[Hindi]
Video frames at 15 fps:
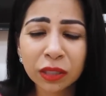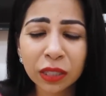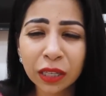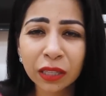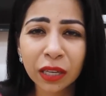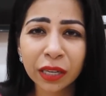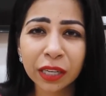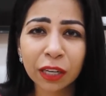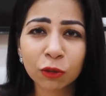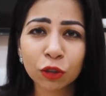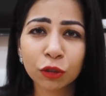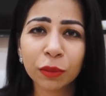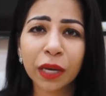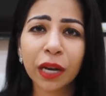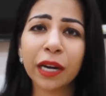शरदा नहीं है
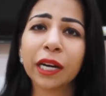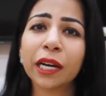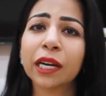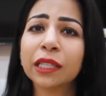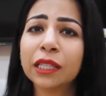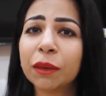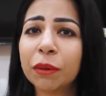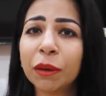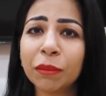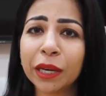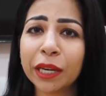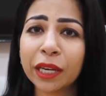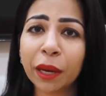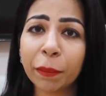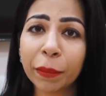कुछ भी खाने का तब हम
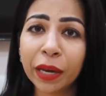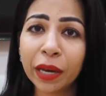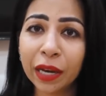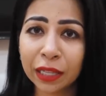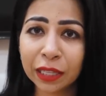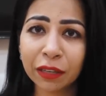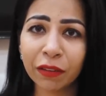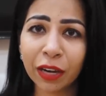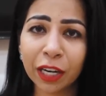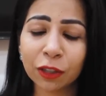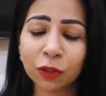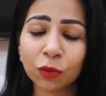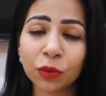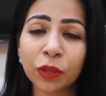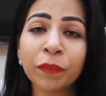लेंगे यहाँ पे हल्दी वाला
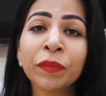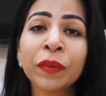दूध